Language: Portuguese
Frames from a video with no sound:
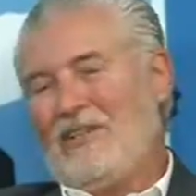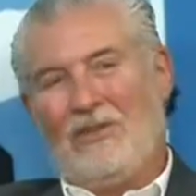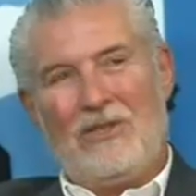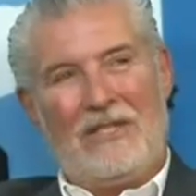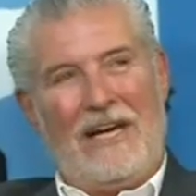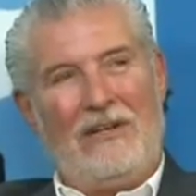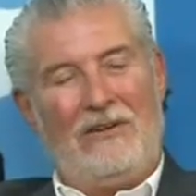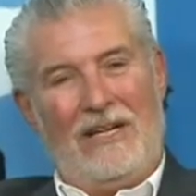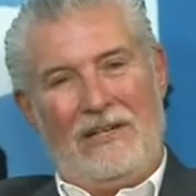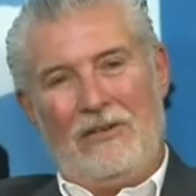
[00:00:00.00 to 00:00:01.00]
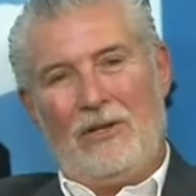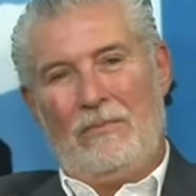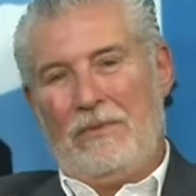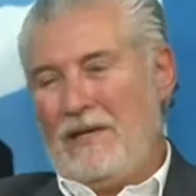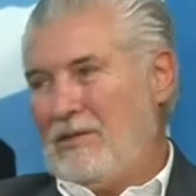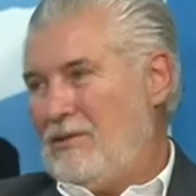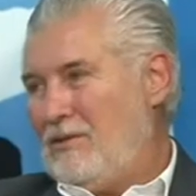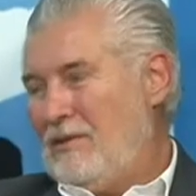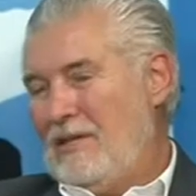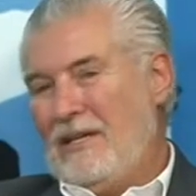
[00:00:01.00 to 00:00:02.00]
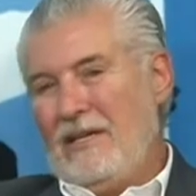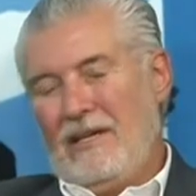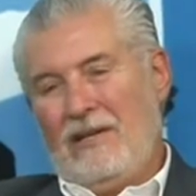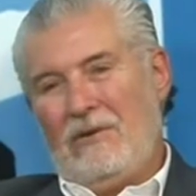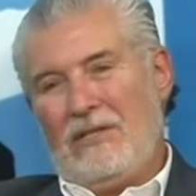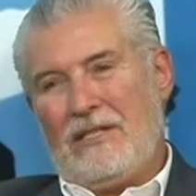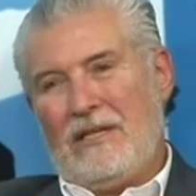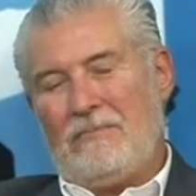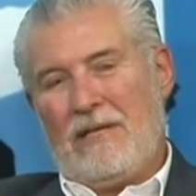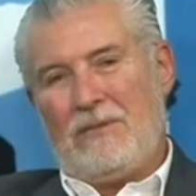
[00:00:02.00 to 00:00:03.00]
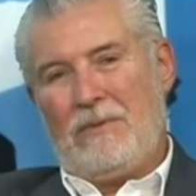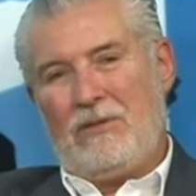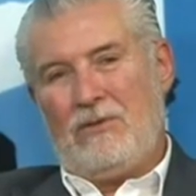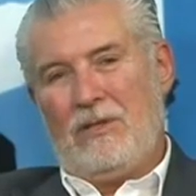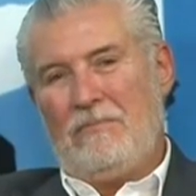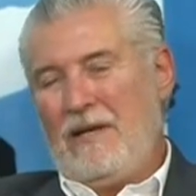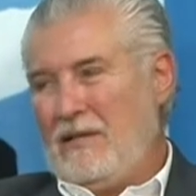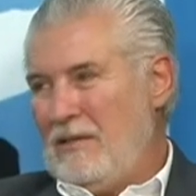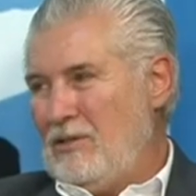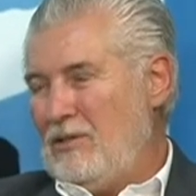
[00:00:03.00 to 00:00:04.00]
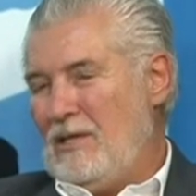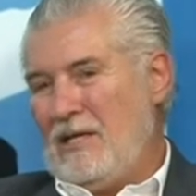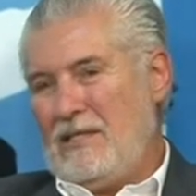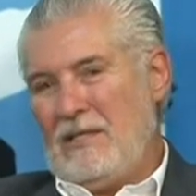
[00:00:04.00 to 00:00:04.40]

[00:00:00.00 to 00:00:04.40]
Rogério, olha, é o que eu penso. Eu acho que as pessoas bem intencionadas,